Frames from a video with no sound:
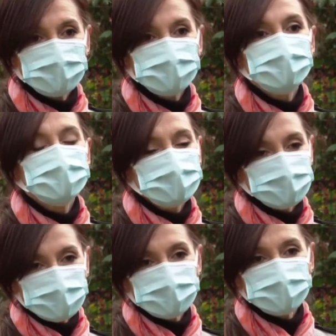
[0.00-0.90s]
Yoğun
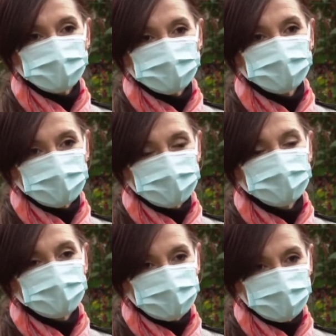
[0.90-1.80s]
bakımda kitap okumaya
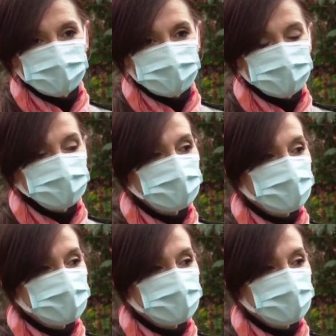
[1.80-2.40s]
devam etti.